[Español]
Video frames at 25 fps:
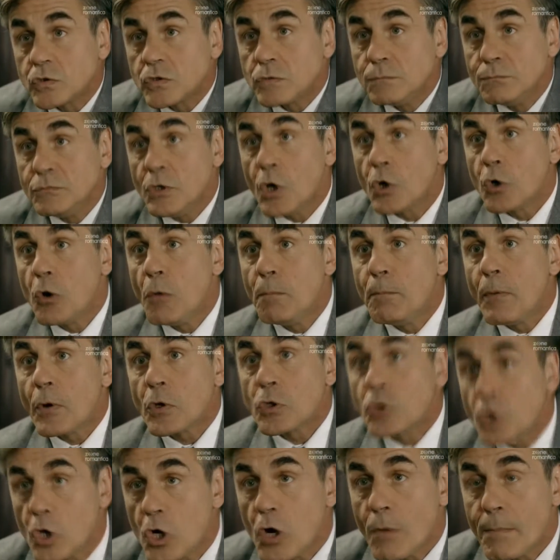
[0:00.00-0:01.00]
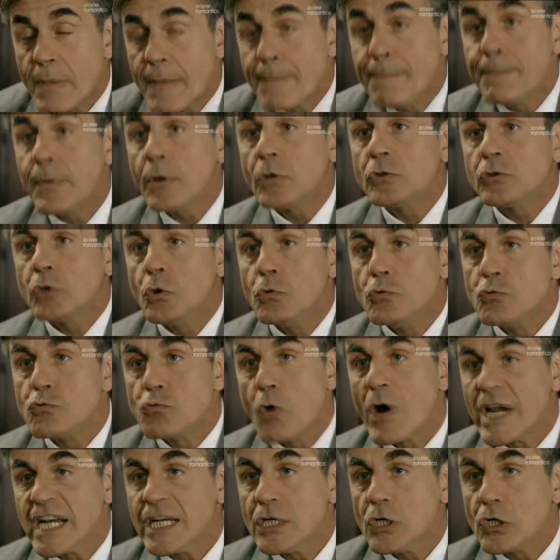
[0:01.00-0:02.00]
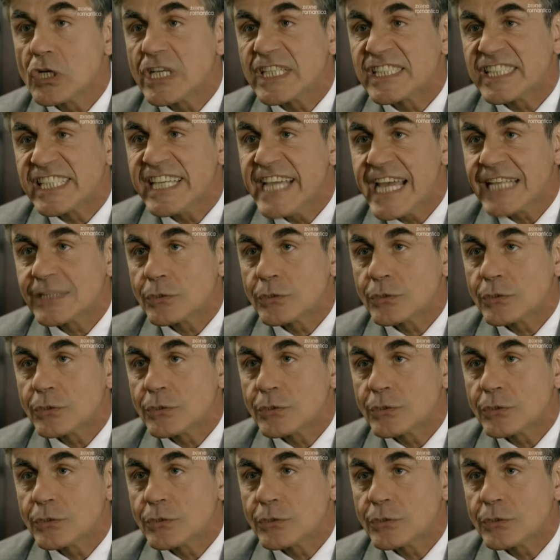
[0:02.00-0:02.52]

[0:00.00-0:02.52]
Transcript: me ocupo yo. Me importa un cuerno que sea tu